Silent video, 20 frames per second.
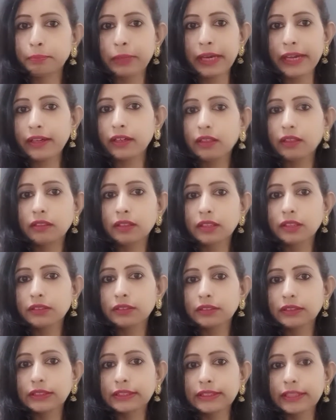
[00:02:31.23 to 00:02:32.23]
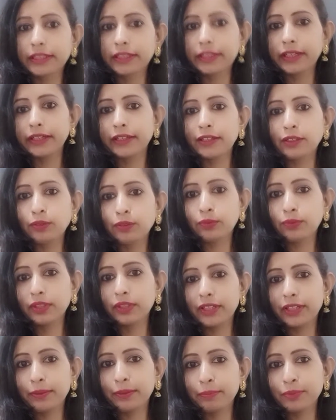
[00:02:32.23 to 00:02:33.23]
बैंगन सीख गए वो
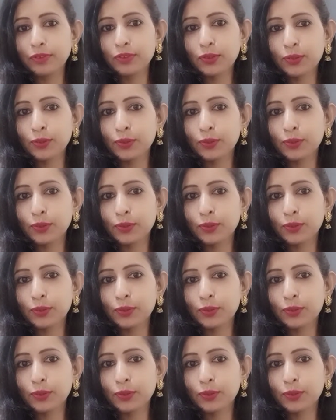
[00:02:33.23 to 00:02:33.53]
देखिए पीछे